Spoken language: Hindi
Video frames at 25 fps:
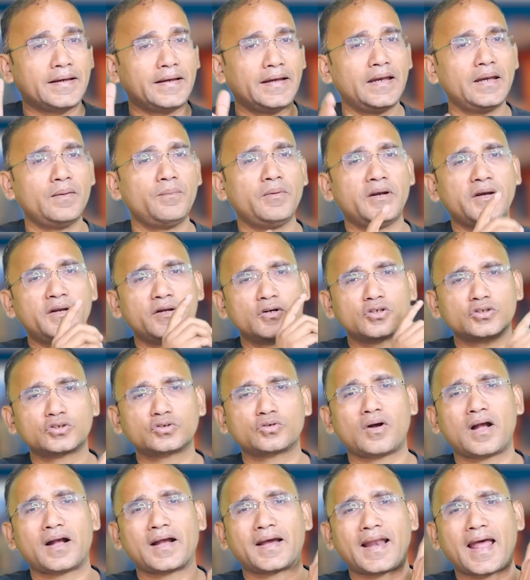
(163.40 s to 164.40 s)
इन वीडियोस
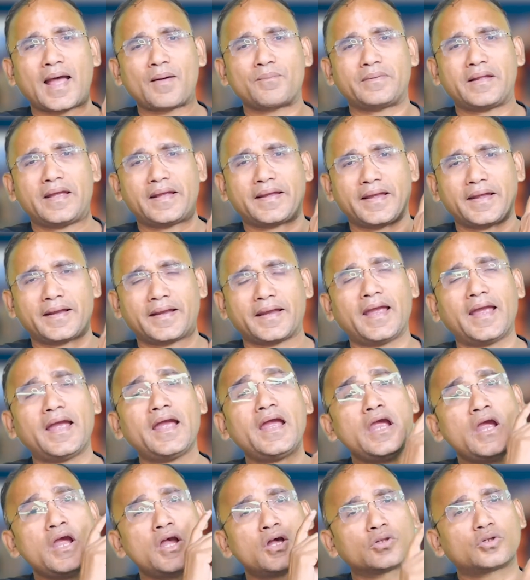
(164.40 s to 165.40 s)
को अगर आप देखेंगे
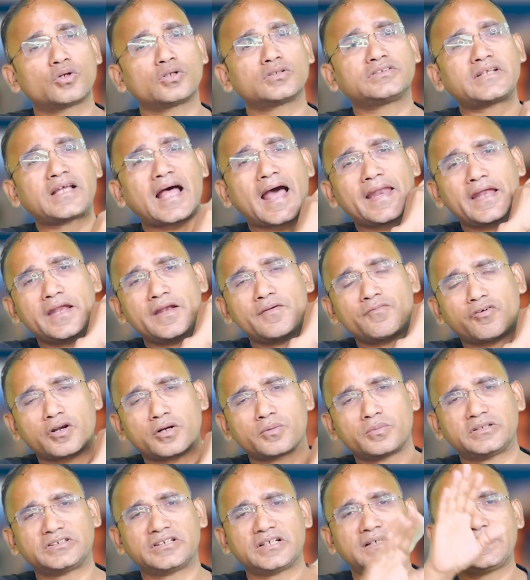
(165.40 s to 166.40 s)
तो सारी
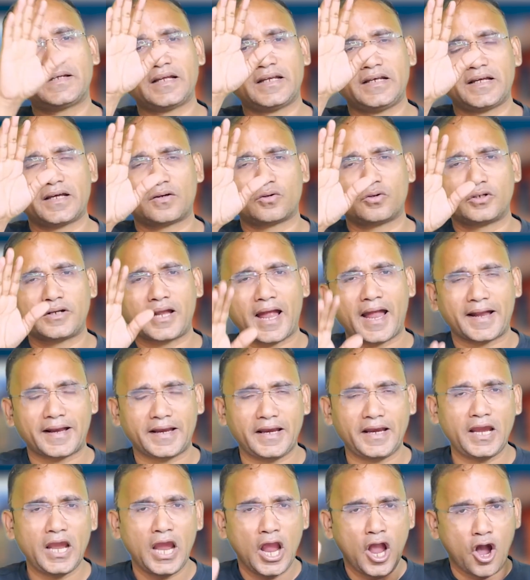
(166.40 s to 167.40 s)
इंफॉर्मेशन क्लियर हो
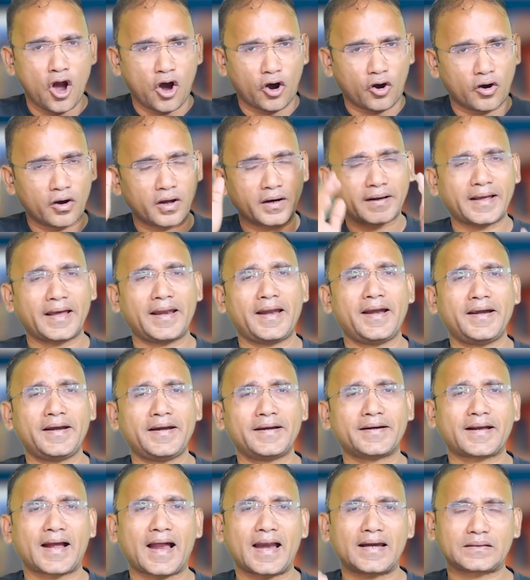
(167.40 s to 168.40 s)
जाएगी और
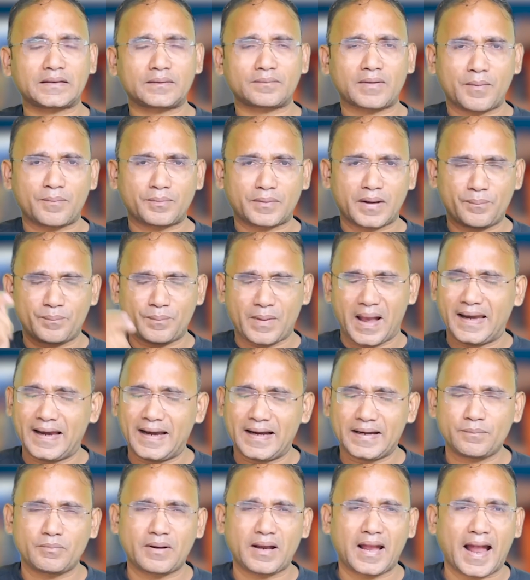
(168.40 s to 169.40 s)
क्रेडिट कार्ड जब आपके
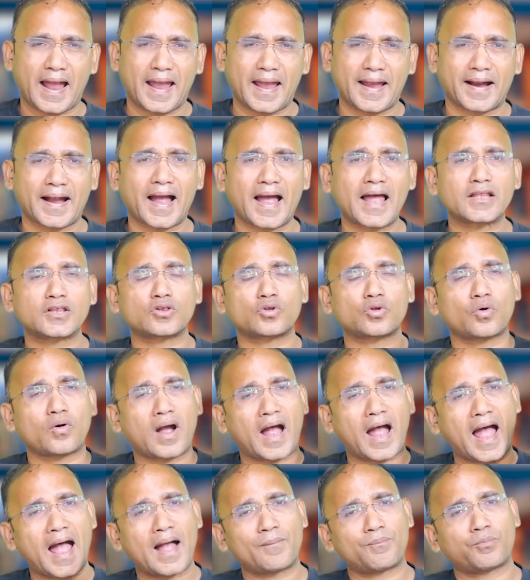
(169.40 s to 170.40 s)
बैलेट में आएगा तो
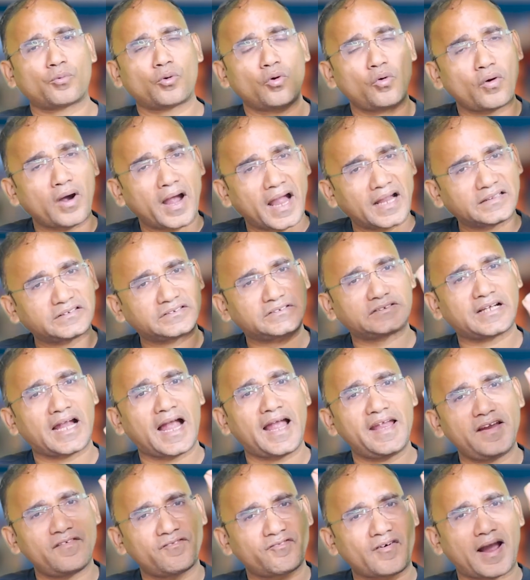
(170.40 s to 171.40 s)
आपको अच्छा
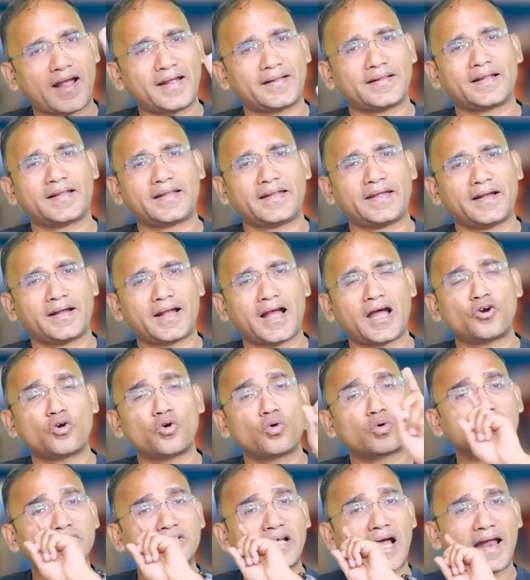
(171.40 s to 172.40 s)
ही फायदा देगा
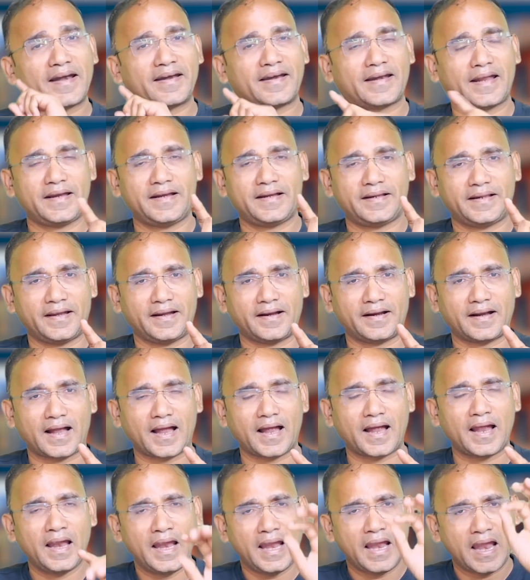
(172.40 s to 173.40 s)
नुकसान नहीं
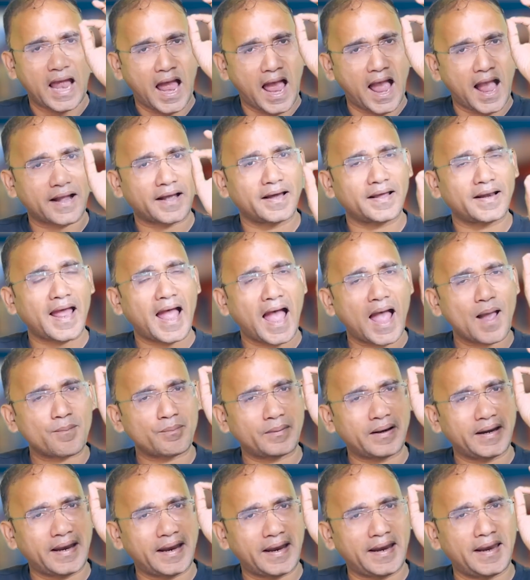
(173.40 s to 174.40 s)
देगा अगर
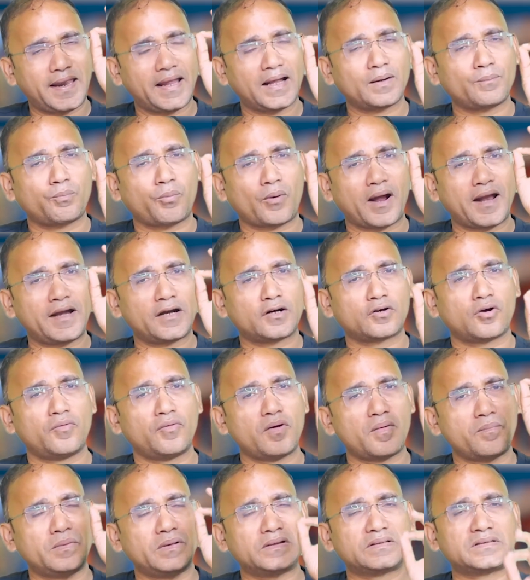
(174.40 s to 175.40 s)
आपने एक पॉइंट को
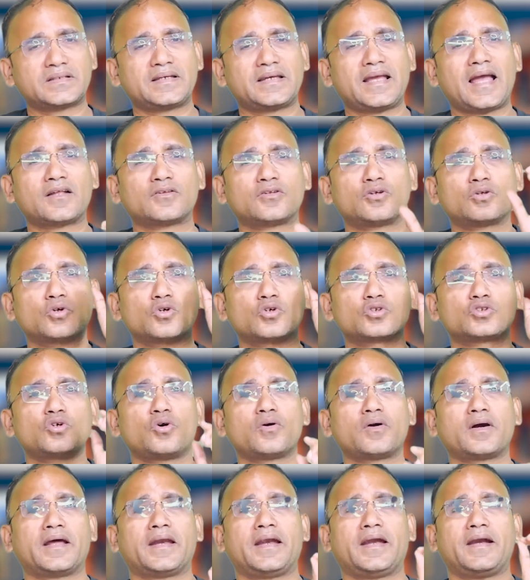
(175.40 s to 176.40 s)
भी मिस किया तो
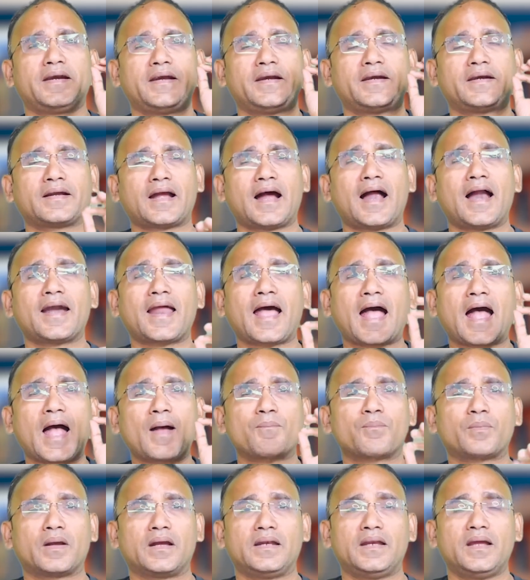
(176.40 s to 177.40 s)
दोस्तों क्रेडिट कार्ड
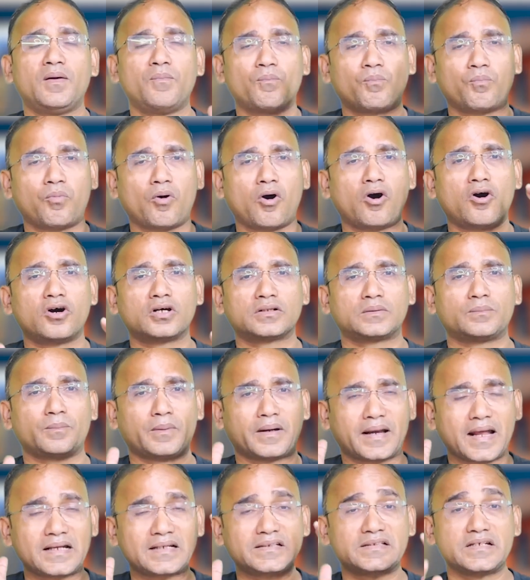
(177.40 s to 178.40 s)
आपके लिए बहुत
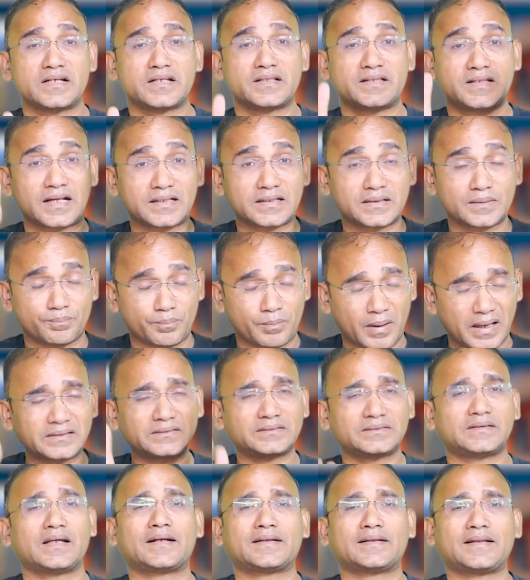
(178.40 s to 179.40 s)
बड़ा सिरदर्द बन
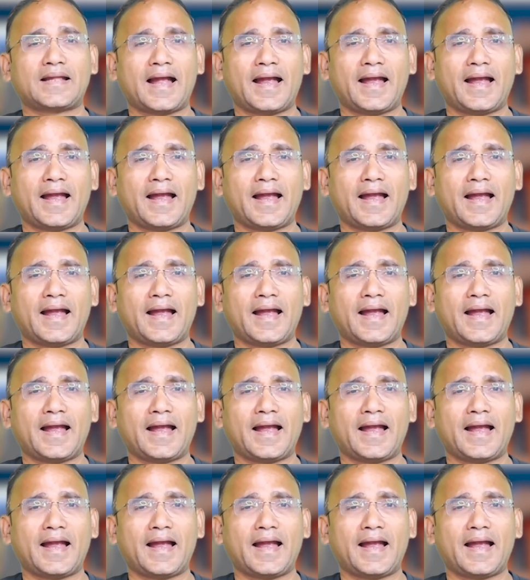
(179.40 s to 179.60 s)
सकता